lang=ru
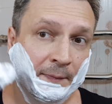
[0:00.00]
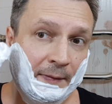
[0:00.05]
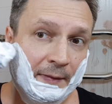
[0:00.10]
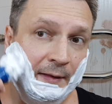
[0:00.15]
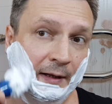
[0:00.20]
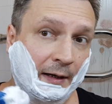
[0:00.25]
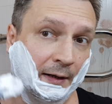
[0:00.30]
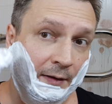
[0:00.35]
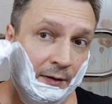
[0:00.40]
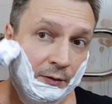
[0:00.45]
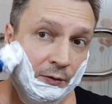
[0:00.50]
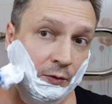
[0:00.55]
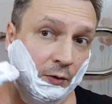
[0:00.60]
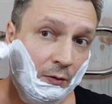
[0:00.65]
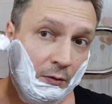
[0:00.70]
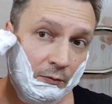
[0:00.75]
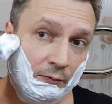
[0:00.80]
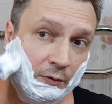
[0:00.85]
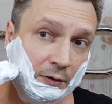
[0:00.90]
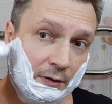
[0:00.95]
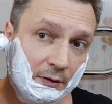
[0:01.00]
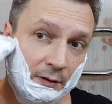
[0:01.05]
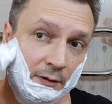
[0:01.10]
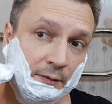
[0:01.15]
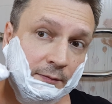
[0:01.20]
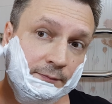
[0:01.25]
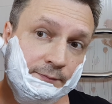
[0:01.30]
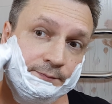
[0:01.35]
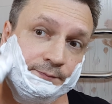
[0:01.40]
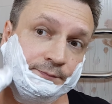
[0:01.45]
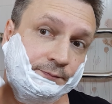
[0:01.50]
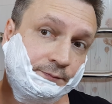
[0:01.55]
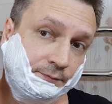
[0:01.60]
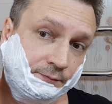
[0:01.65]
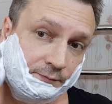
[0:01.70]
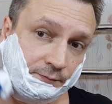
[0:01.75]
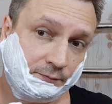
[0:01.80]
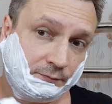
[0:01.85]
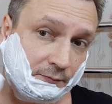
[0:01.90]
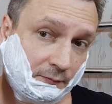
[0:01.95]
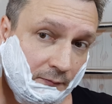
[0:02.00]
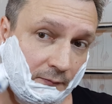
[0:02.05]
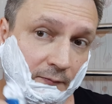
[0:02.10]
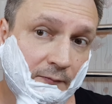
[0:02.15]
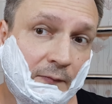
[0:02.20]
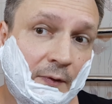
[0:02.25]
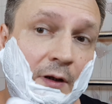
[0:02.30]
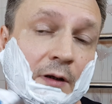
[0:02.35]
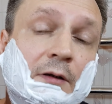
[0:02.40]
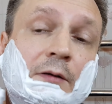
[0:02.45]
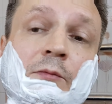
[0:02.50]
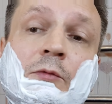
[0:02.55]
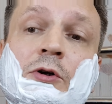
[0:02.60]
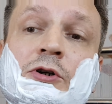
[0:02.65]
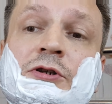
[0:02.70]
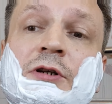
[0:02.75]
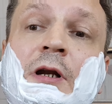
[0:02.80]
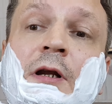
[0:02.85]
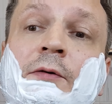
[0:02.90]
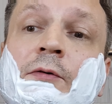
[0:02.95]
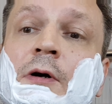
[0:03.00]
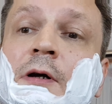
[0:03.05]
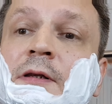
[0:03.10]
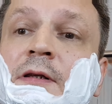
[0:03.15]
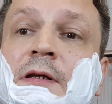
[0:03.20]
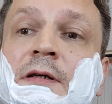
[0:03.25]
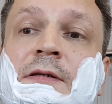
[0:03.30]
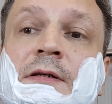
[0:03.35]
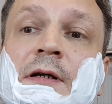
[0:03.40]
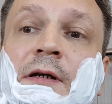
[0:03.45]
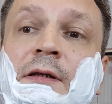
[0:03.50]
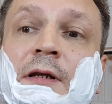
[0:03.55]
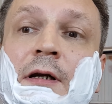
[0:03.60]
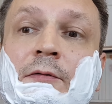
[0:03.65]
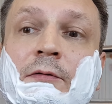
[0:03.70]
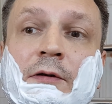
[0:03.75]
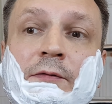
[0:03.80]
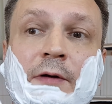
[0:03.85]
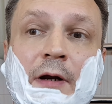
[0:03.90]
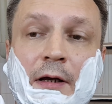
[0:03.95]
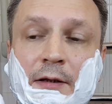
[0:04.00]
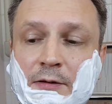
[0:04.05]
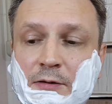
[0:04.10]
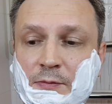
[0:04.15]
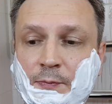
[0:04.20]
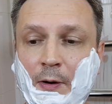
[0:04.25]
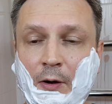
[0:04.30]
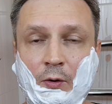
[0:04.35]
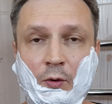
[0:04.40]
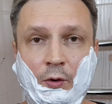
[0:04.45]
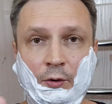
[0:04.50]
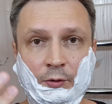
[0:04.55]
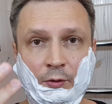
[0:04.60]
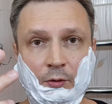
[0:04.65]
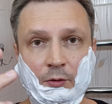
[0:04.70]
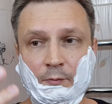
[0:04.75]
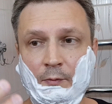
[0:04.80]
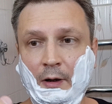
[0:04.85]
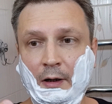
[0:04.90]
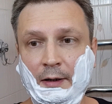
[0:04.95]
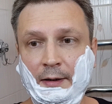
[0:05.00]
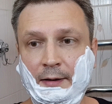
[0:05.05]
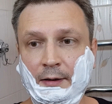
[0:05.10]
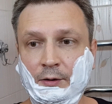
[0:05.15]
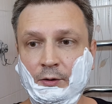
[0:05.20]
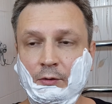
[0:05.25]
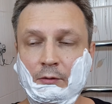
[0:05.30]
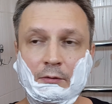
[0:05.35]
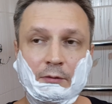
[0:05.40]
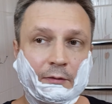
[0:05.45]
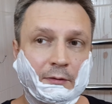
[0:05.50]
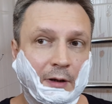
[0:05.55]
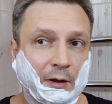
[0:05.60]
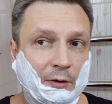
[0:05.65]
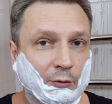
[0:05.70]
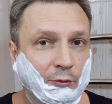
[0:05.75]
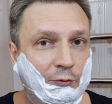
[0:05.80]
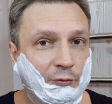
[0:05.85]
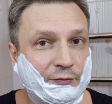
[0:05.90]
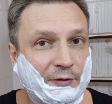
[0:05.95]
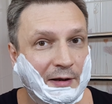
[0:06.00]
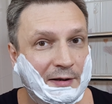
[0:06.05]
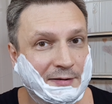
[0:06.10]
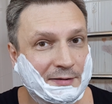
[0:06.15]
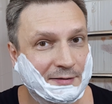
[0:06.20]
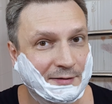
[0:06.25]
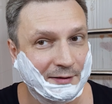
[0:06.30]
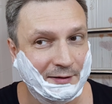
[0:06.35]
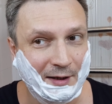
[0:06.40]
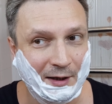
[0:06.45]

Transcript: Да, но вот э, можно ли его отнести к travel варианту спокойно, он маленький, но он такой увесистый